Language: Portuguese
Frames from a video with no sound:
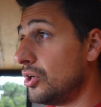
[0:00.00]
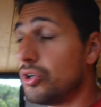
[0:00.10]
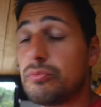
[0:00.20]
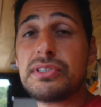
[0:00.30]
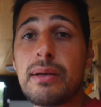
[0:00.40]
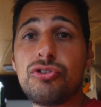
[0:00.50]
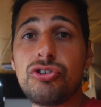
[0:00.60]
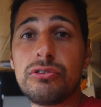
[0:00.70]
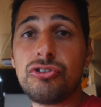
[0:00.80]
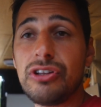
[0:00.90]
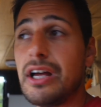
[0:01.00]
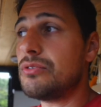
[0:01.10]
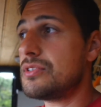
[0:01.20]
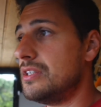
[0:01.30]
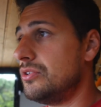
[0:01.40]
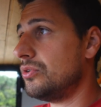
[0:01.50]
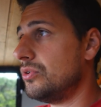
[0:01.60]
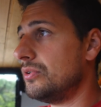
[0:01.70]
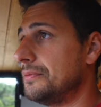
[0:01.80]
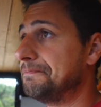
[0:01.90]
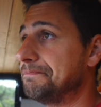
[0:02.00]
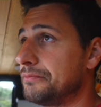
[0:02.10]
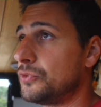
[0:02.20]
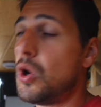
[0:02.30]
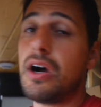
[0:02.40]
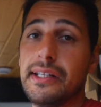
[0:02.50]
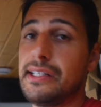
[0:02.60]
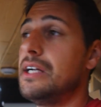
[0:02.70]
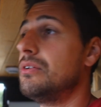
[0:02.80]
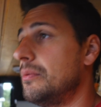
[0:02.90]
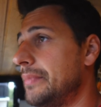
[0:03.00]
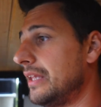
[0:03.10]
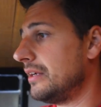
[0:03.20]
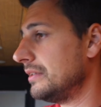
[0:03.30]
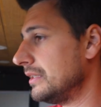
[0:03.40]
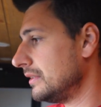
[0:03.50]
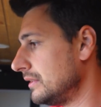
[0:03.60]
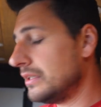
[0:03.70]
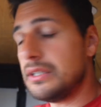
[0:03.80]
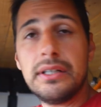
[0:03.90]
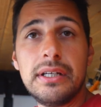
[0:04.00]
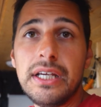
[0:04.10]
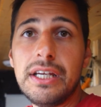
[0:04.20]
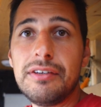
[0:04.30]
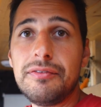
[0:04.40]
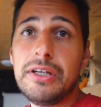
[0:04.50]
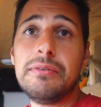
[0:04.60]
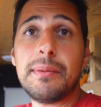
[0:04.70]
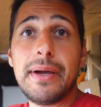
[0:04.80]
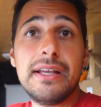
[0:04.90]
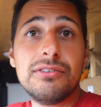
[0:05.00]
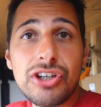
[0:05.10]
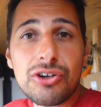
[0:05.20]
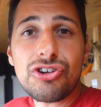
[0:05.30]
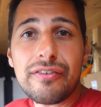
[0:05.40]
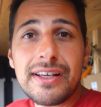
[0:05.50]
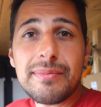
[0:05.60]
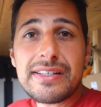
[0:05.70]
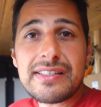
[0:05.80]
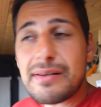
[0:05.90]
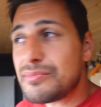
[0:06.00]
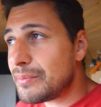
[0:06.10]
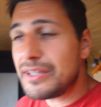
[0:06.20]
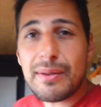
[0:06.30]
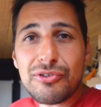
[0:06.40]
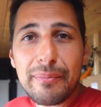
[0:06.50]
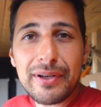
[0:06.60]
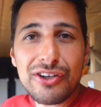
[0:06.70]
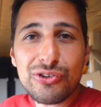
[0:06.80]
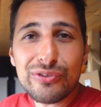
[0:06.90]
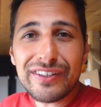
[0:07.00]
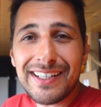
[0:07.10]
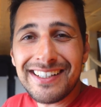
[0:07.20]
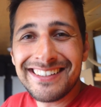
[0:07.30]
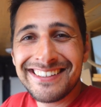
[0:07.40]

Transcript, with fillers: onde possamos estar num sítio com, com alcatrão ou pedra. Enfim, também já não chove há imenso tempo, também tínhamos que apanhar chuva, né?